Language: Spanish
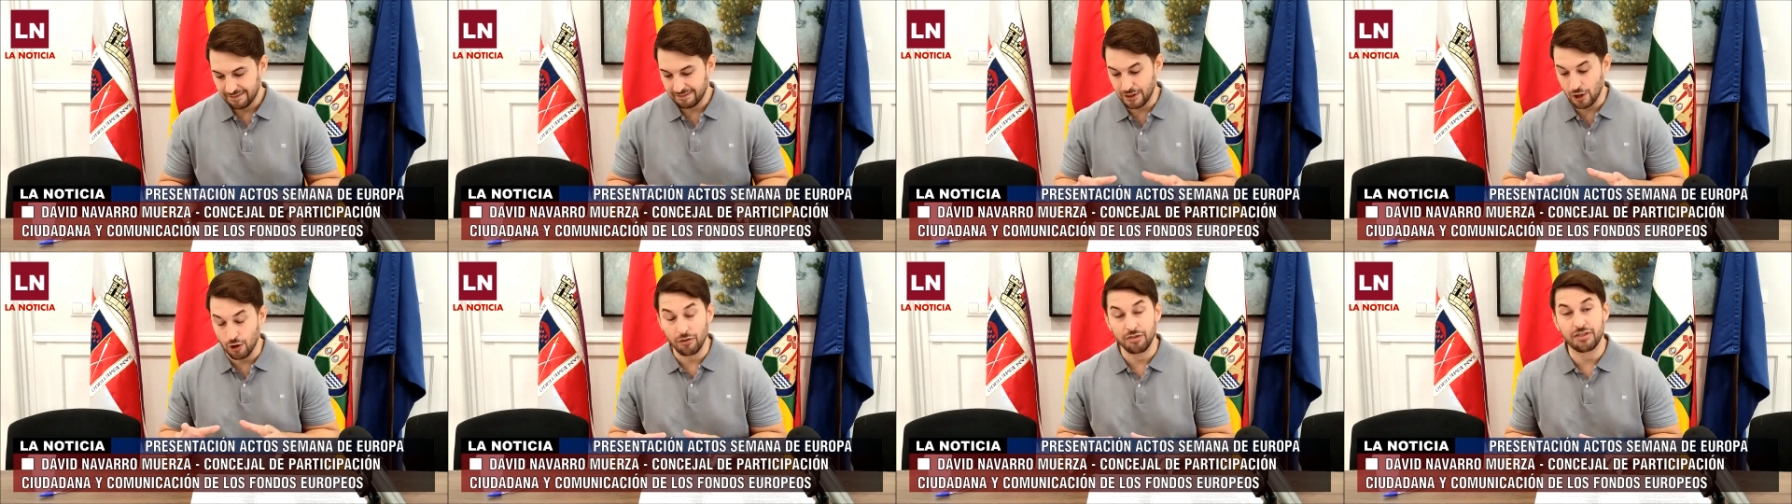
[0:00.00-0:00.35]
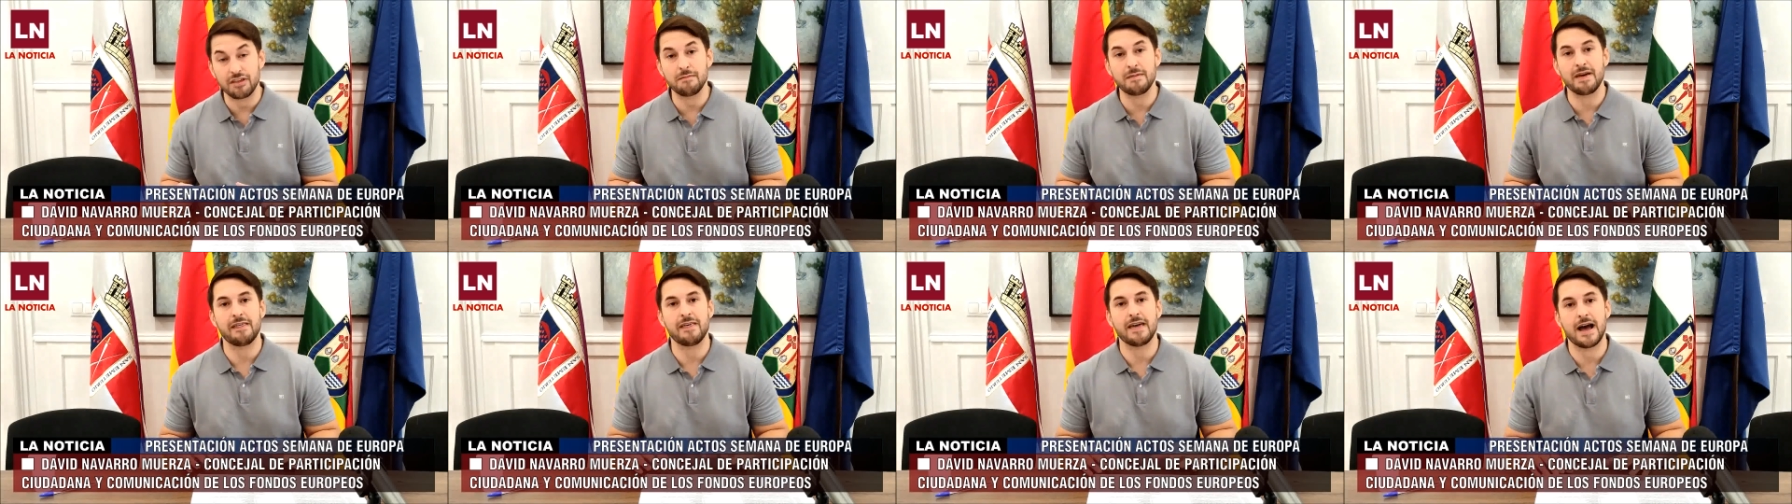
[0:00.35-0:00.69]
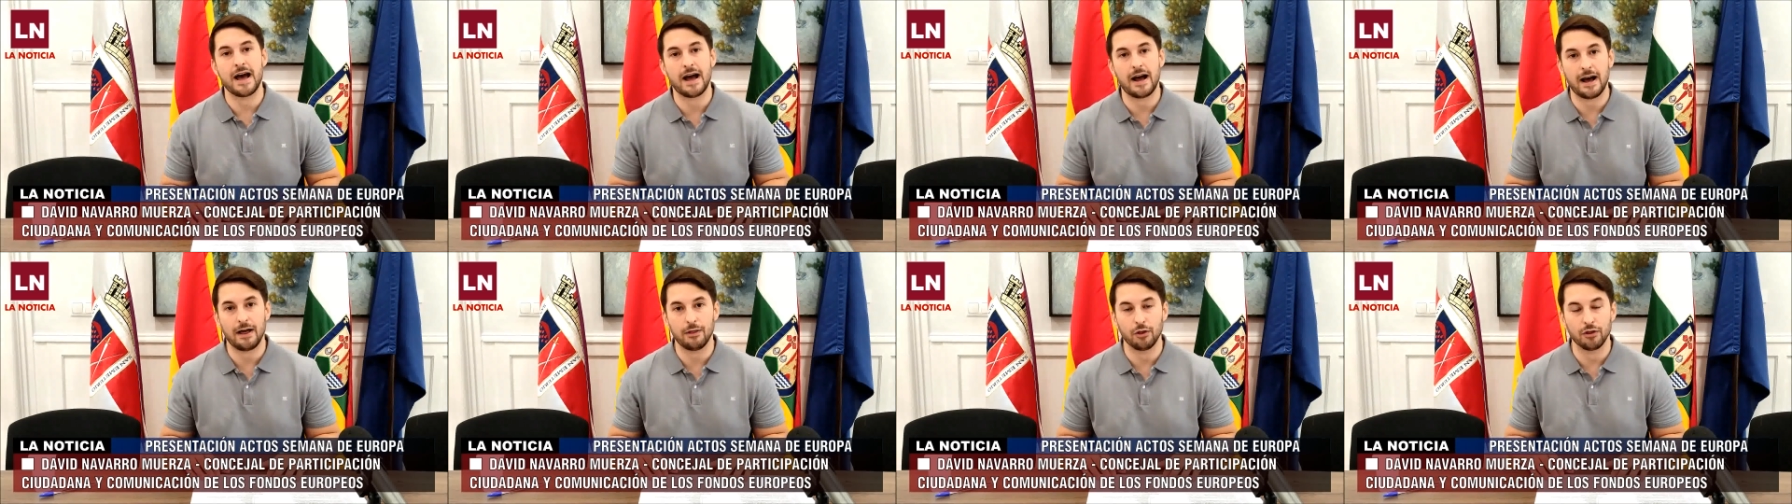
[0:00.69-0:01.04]
de 11 y
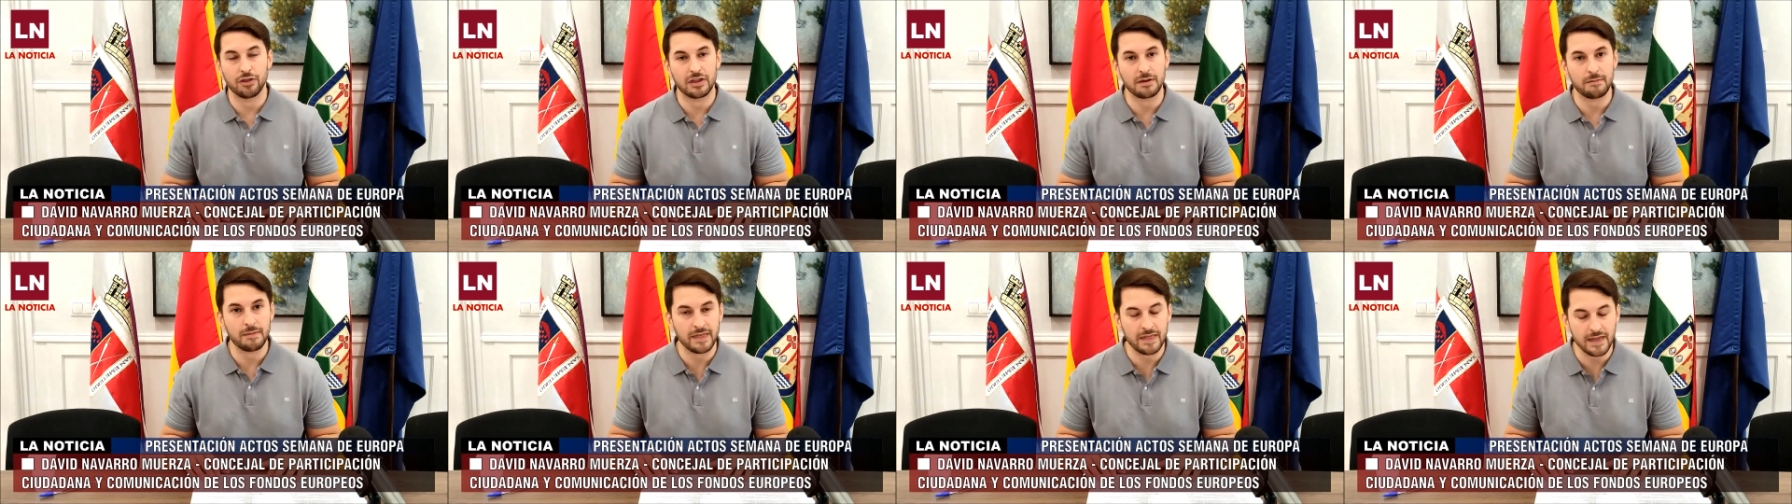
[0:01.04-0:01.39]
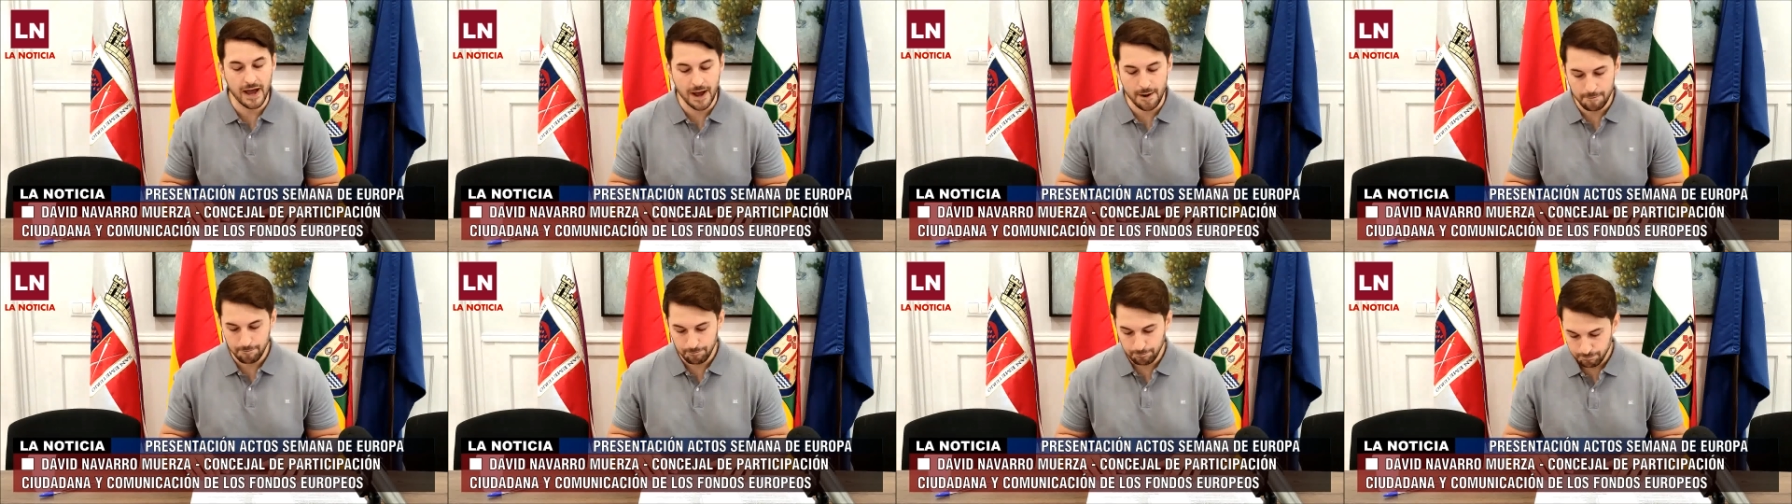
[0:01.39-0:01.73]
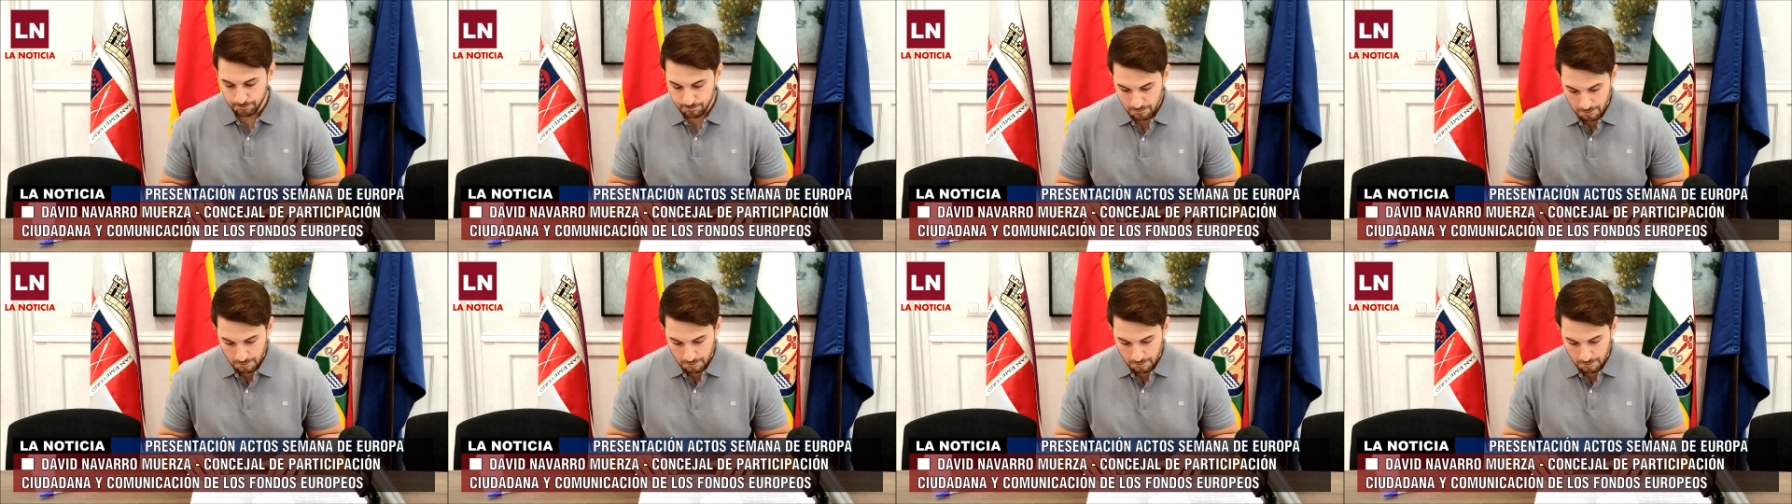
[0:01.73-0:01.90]
media a 12 y media.